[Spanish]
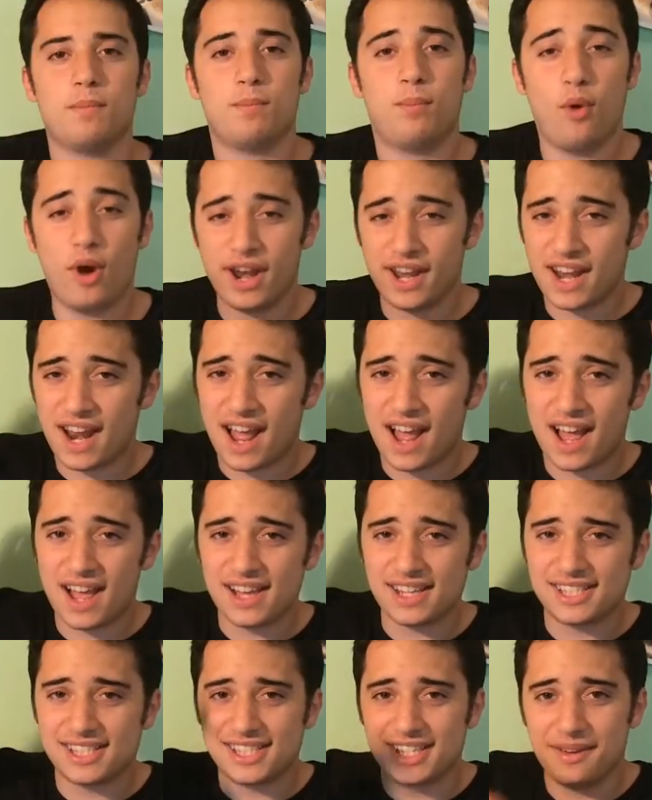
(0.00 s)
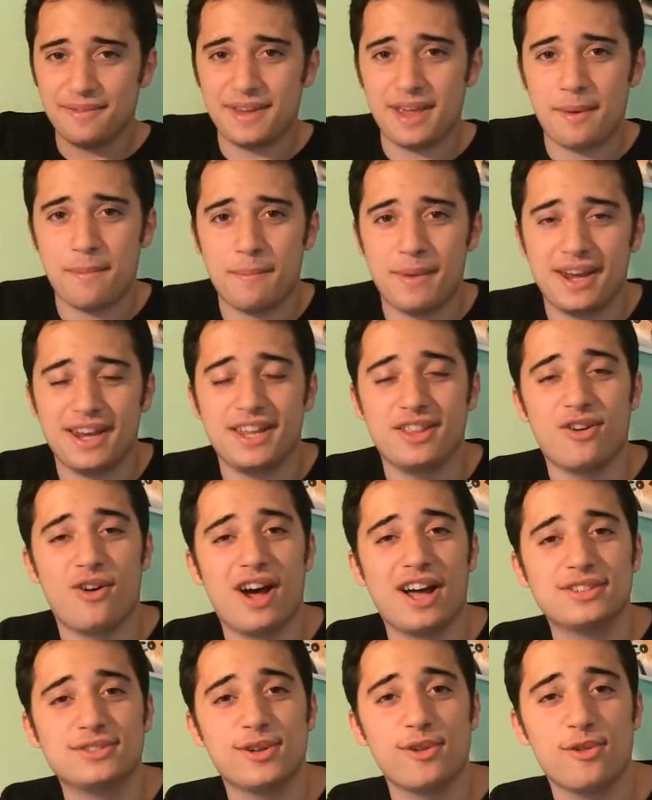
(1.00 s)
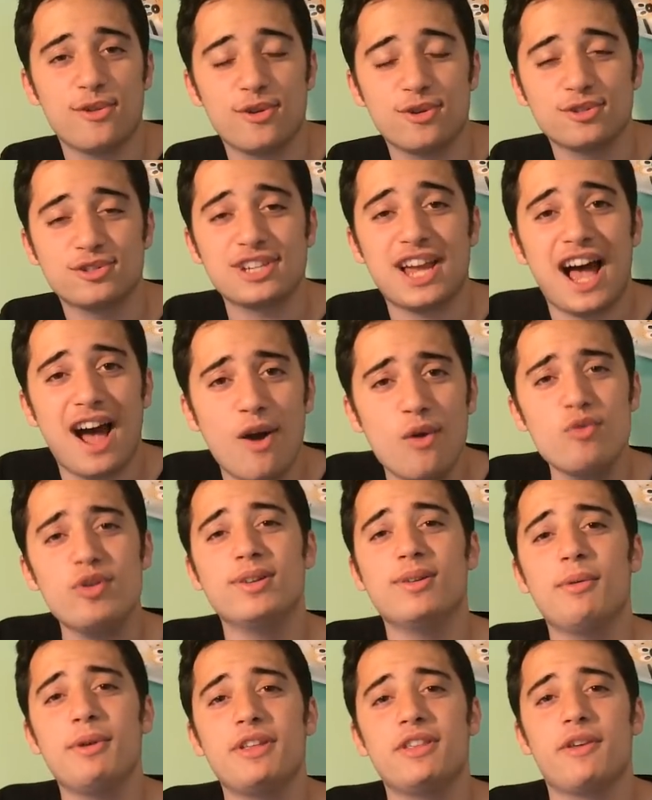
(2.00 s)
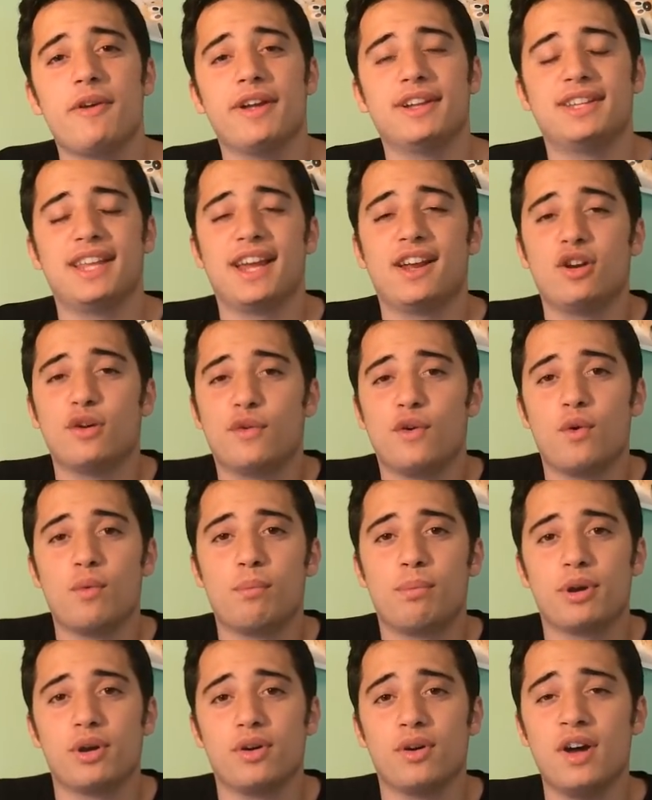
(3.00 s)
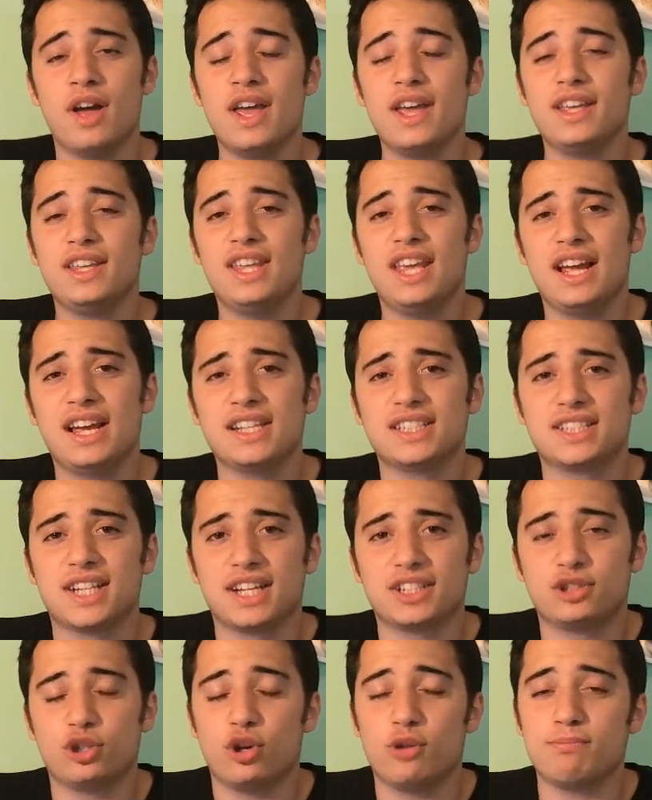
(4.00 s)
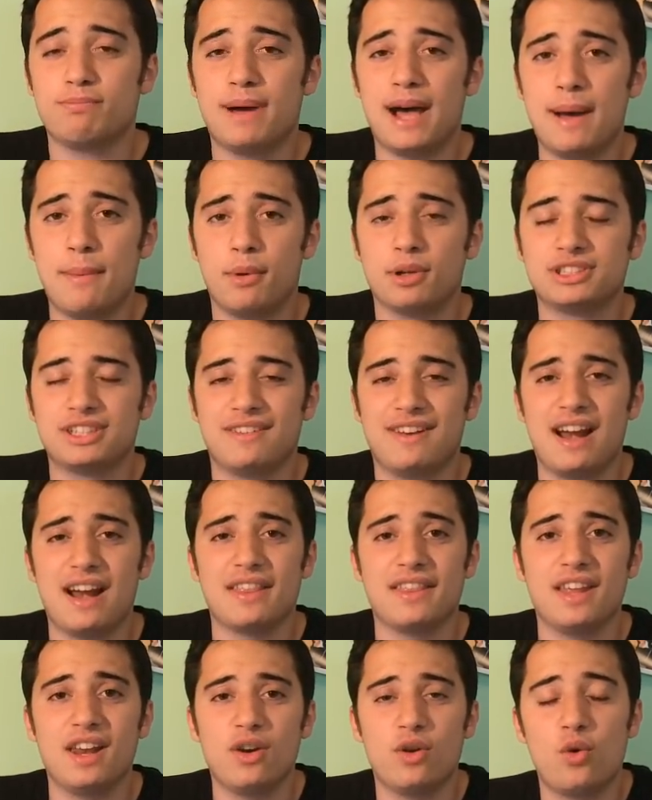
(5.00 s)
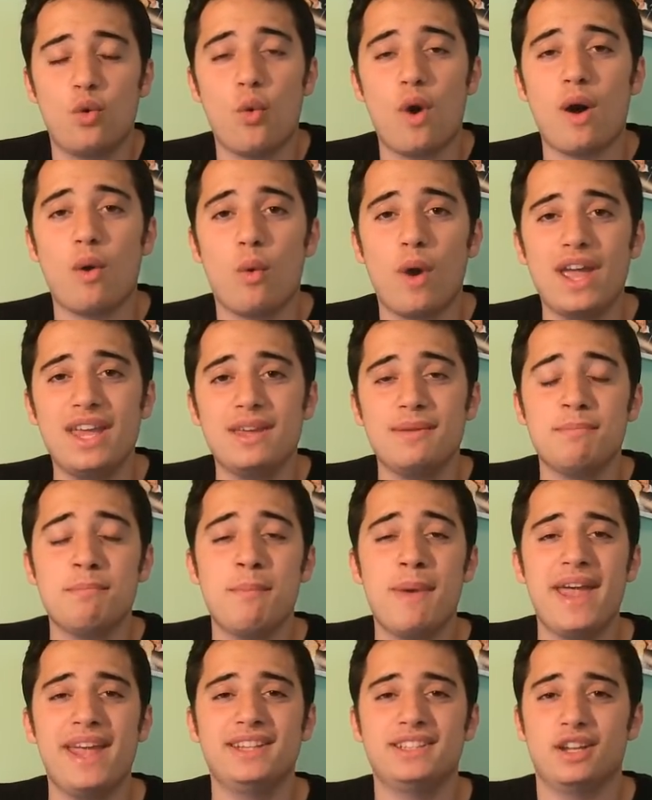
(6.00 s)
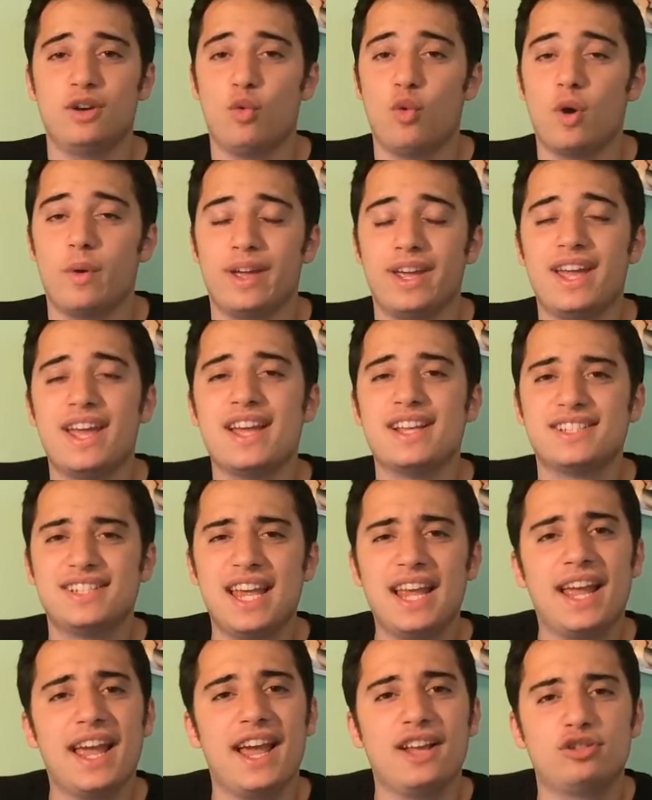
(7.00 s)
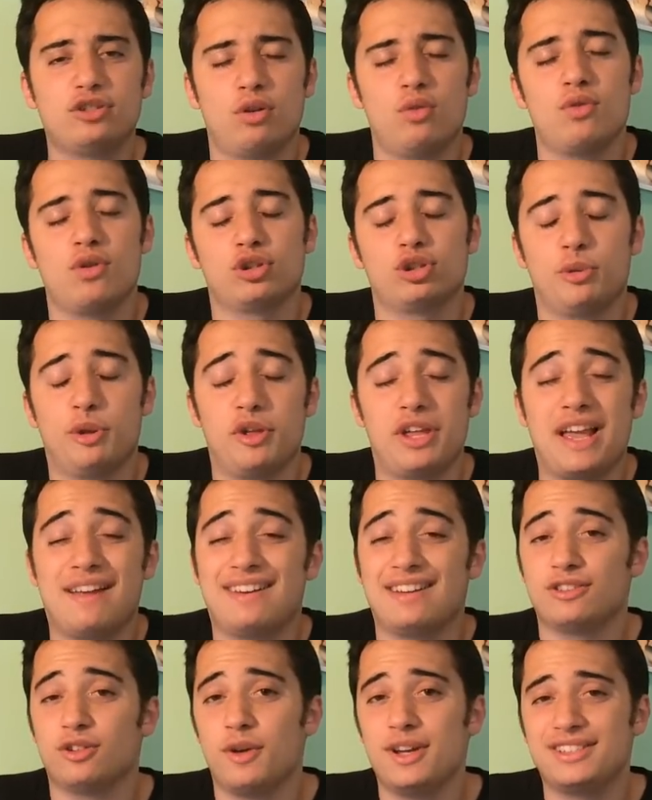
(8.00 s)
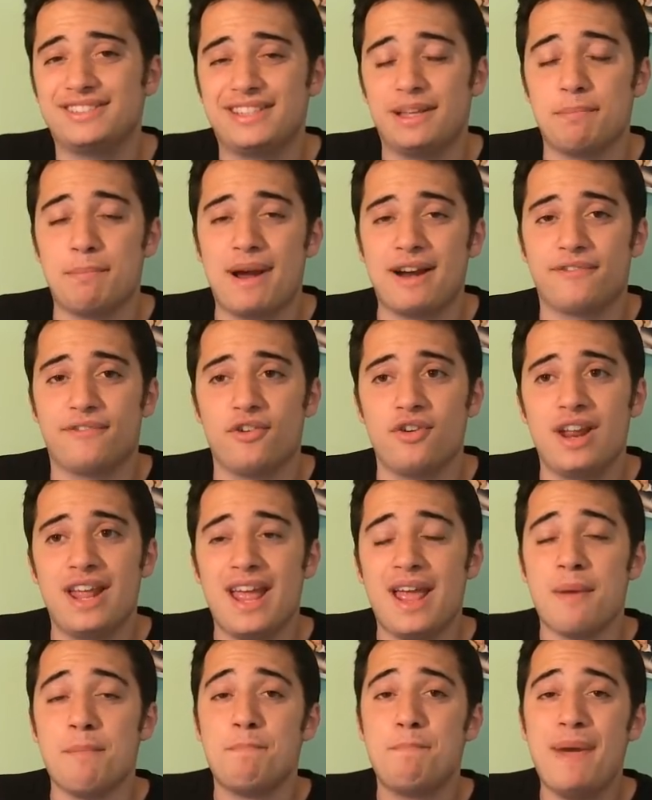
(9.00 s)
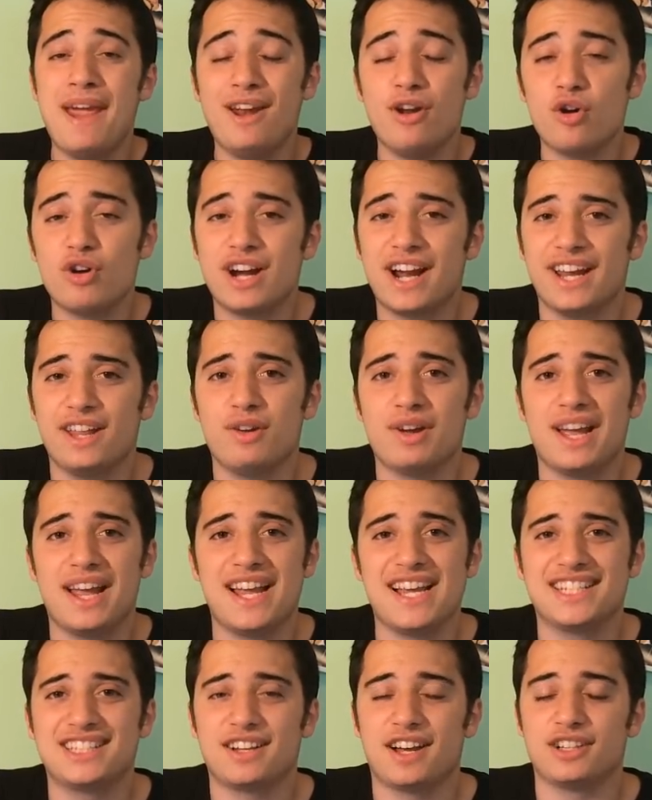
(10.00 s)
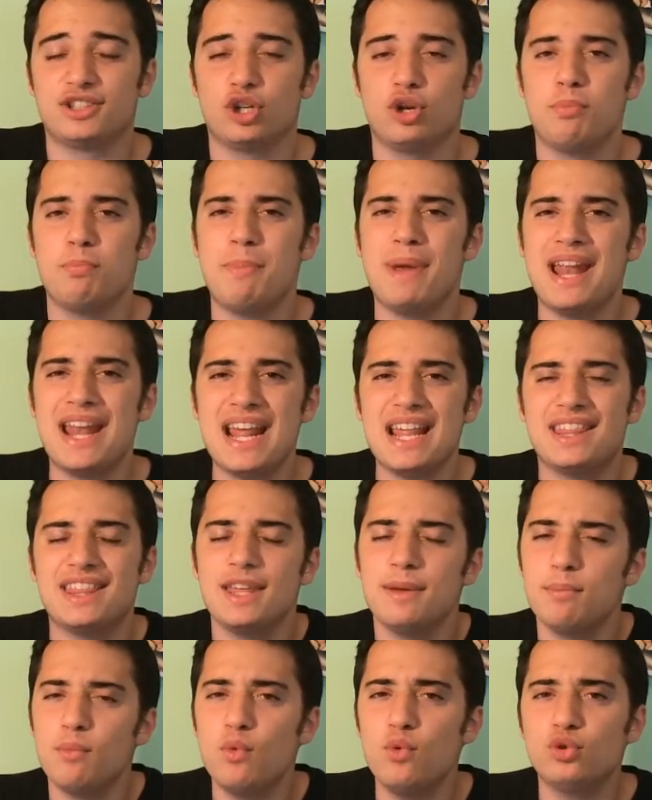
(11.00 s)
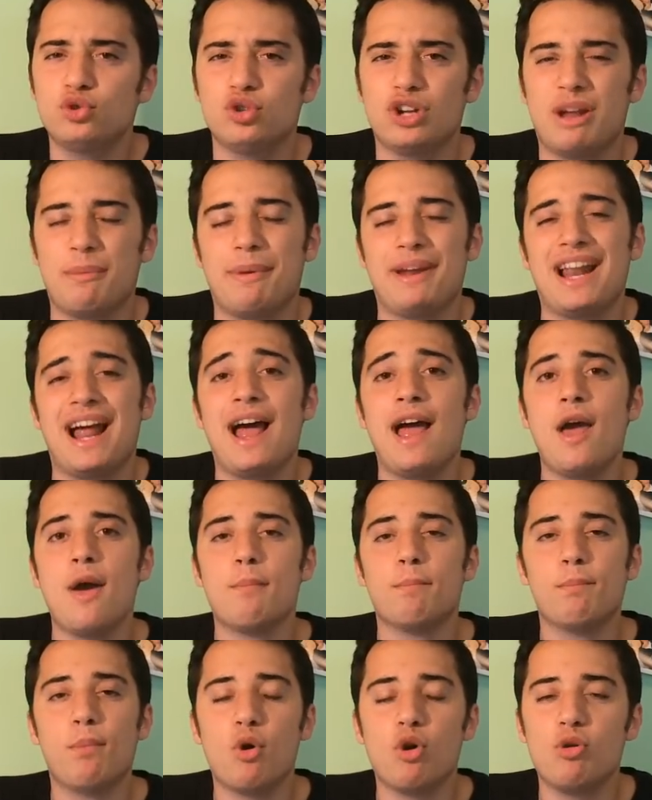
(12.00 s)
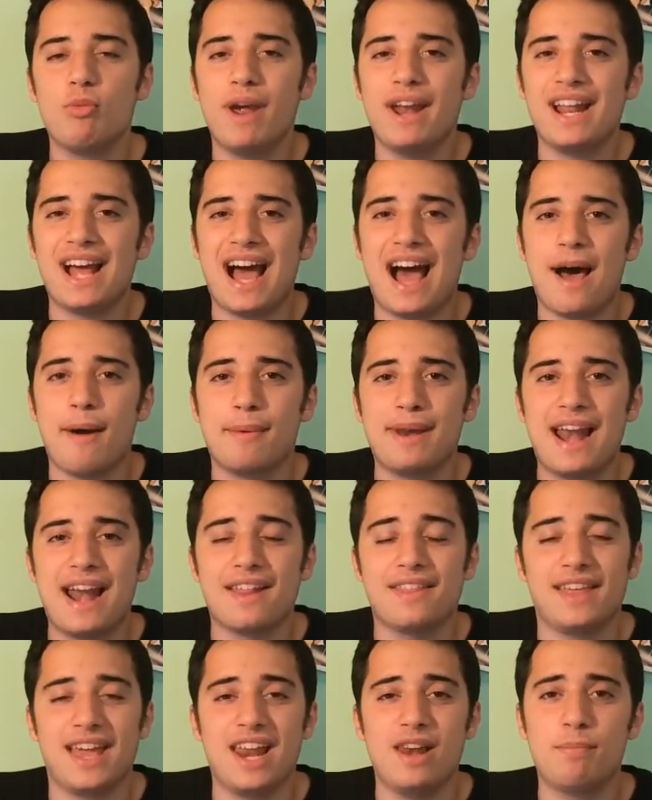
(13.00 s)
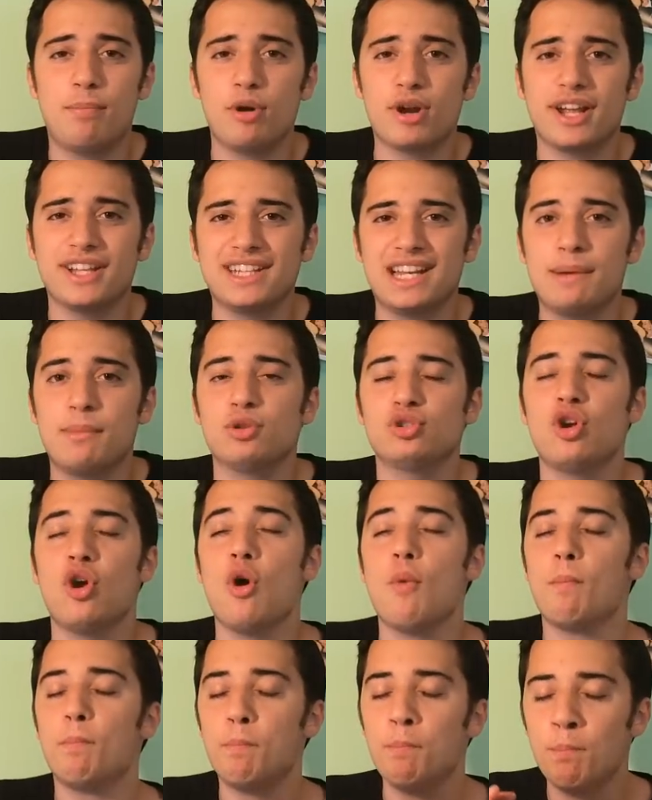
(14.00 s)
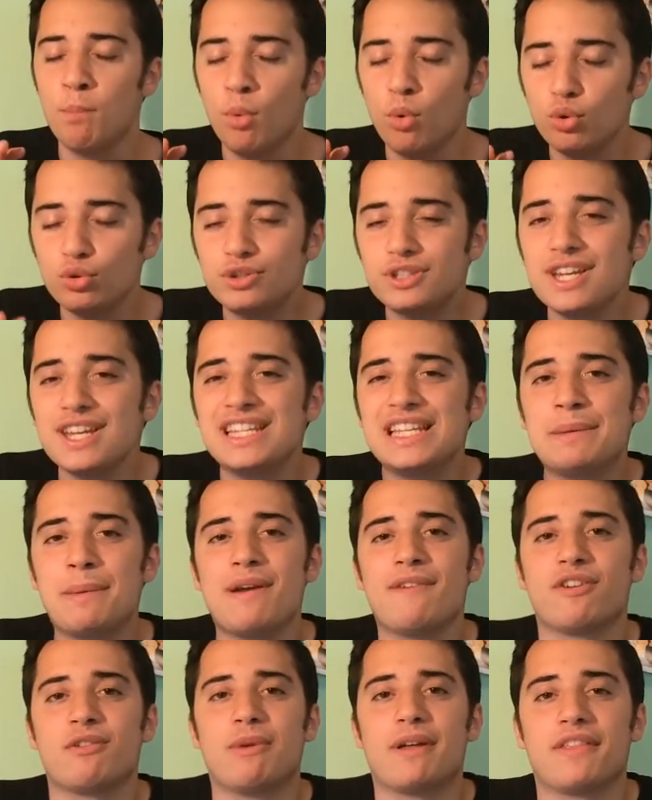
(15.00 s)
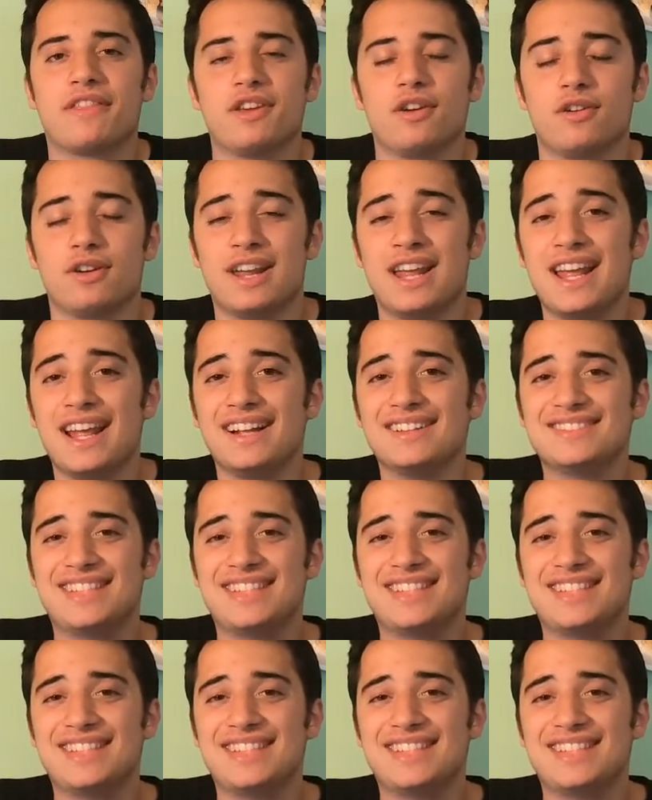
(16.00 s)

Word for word: Buenas y bienvenidos a todos a un nuevo vídeo de Tecnophone Pro y en esta ocasión vamos a hablar del Huawei Mate 9. Sé que he hecho algún otro vídeo ya hablando de este smartphone, pero creo que en esta ocasión merece mucho la pena volver a hablar de él porque tenemos muchísima información.